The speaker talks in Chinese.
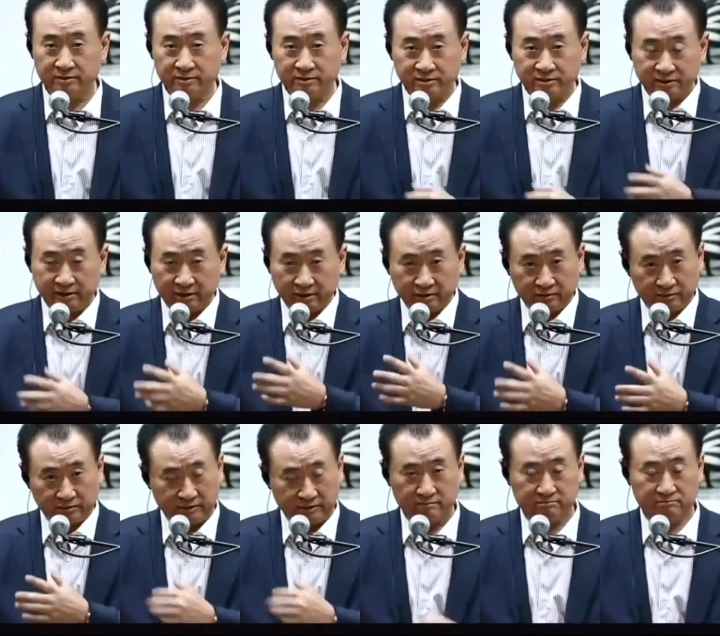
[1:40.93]
七个人
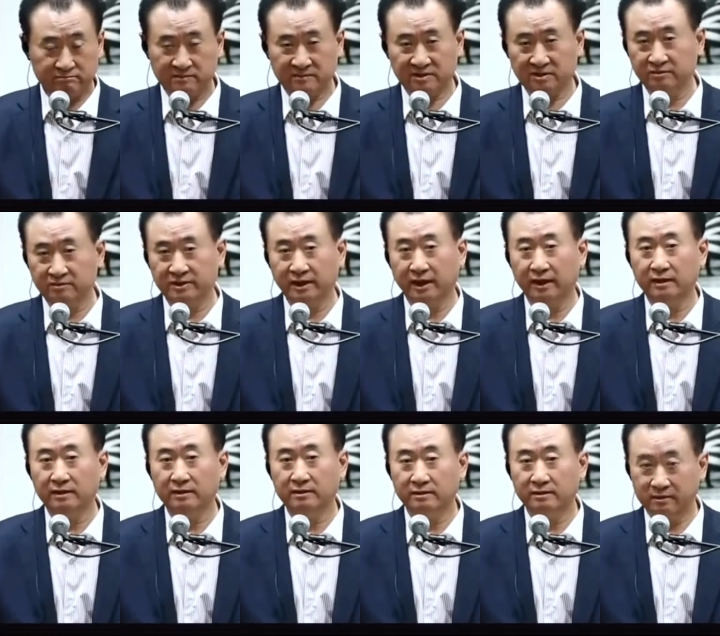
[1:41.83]
说够呛，
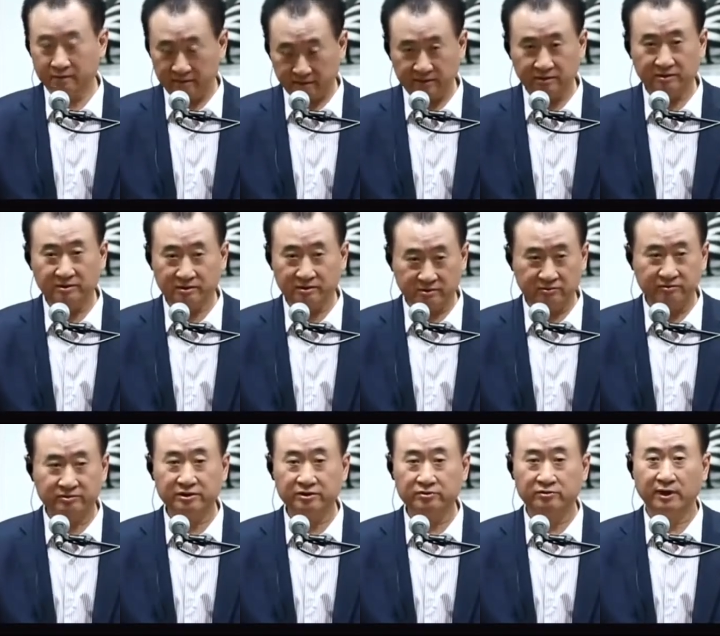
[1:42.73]
你你就
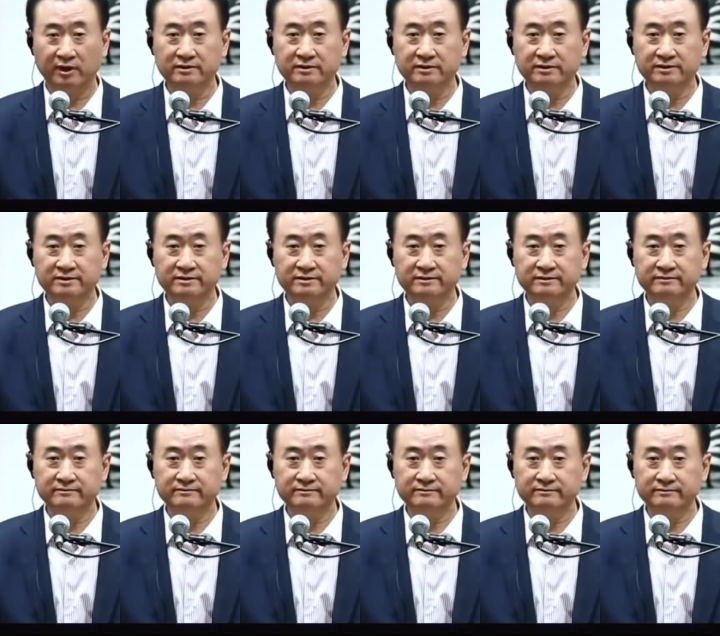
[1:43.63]
去闯去试。
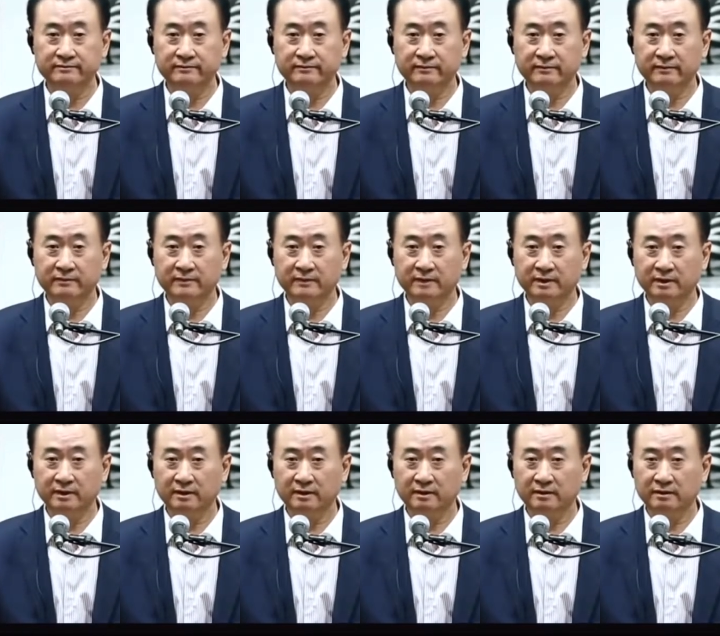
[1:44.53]

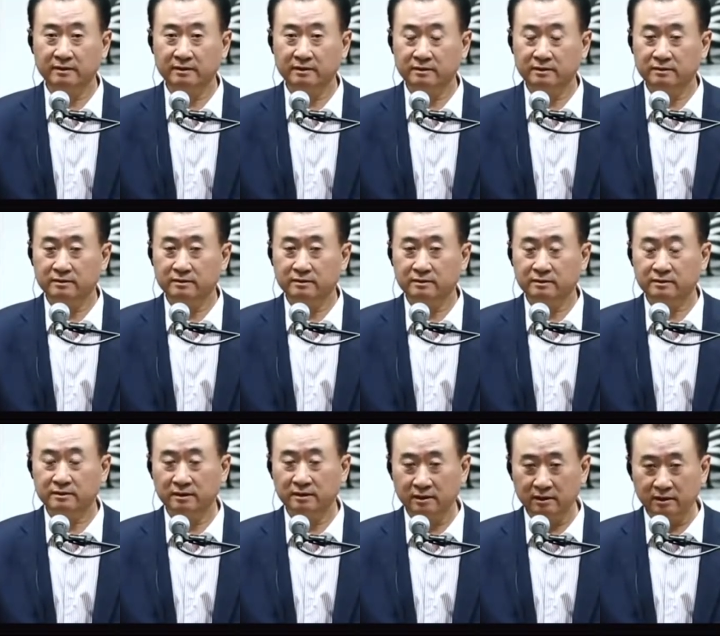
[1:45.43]
嗯，
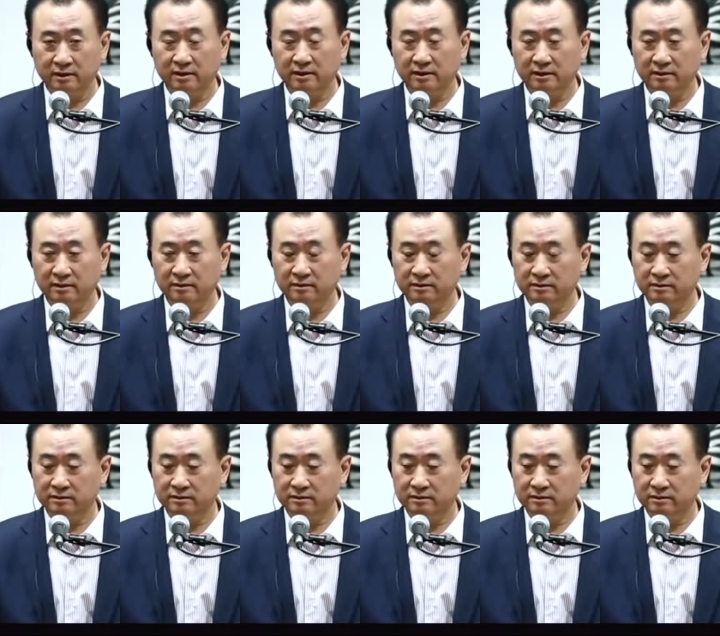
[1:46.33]
可能
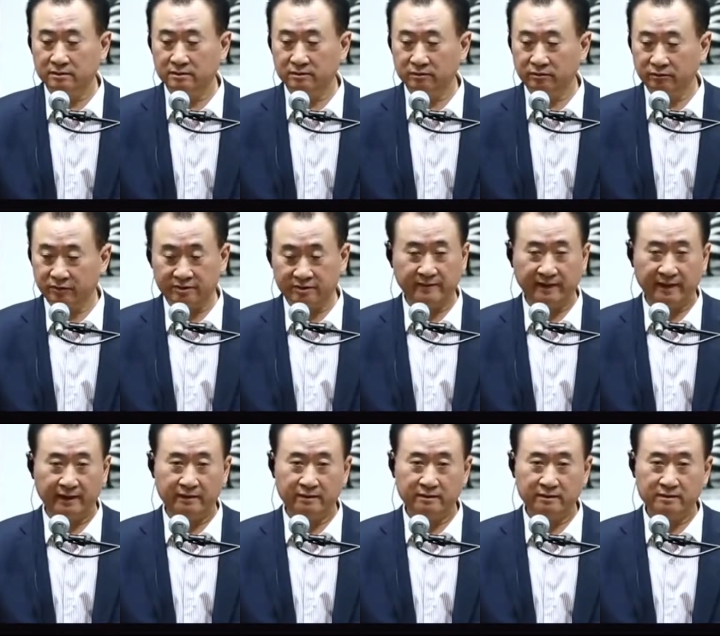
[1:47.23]
会失败，
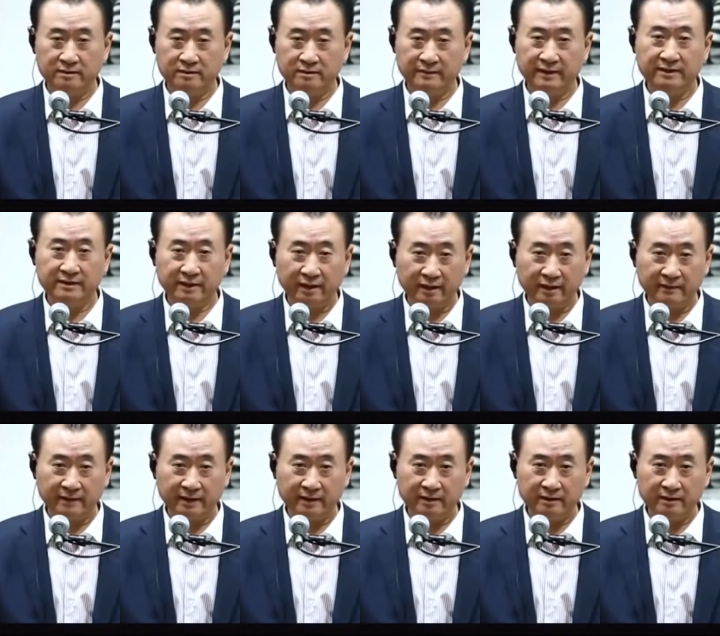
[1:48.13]
失败了再来
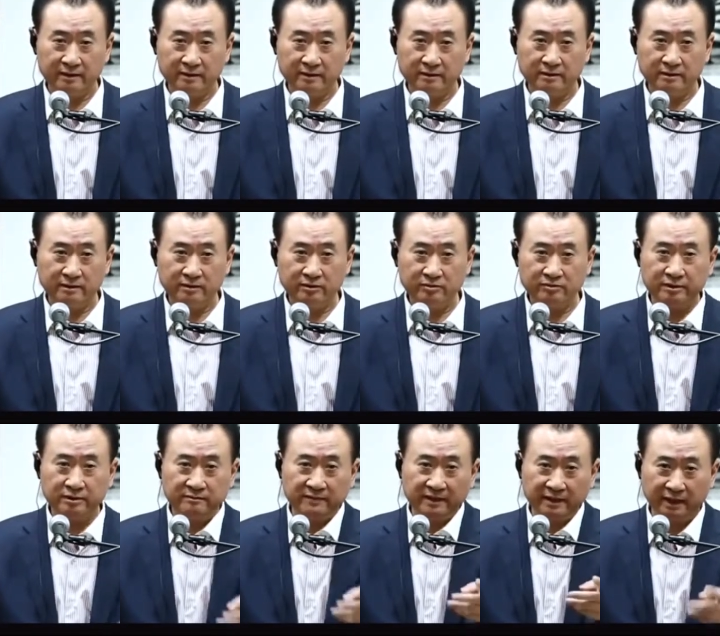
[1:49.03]
呗。你有
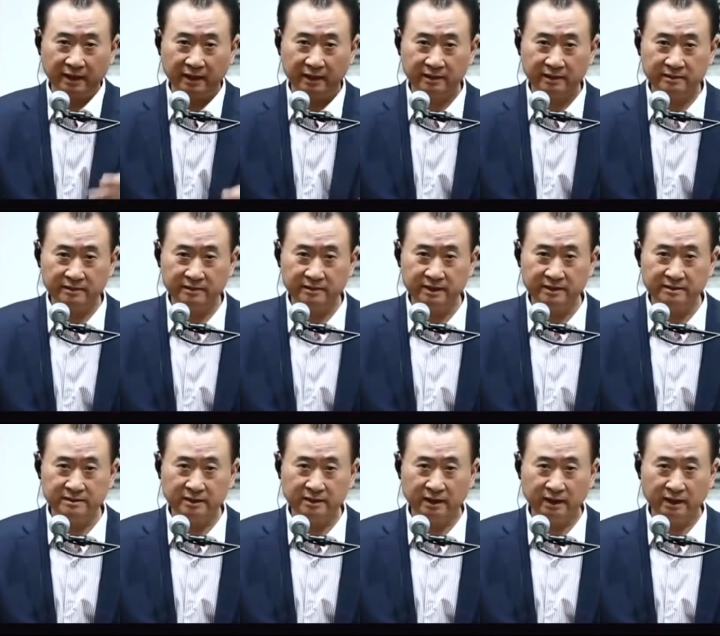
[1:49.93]
成本呐，你年
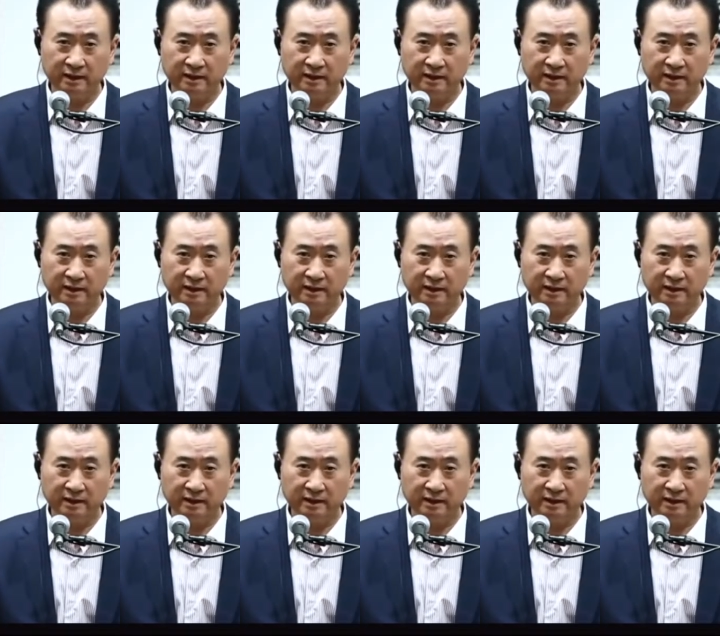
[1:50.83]
轻呐，